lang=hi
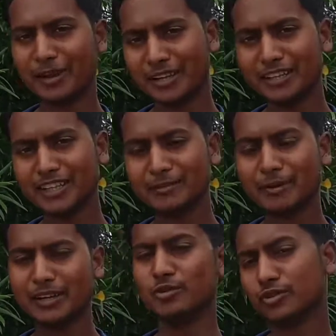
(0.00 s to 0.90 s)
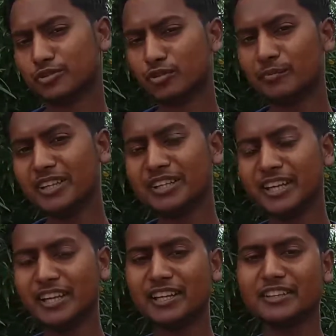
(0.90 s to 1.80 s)
पहले देख पाएँ दोस्तों
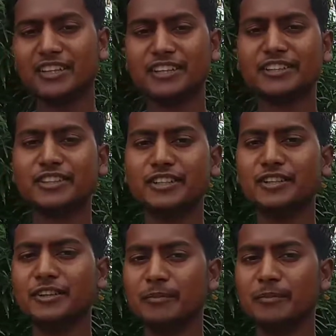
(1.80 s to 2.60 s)
मिलते हैं नेक्स्ट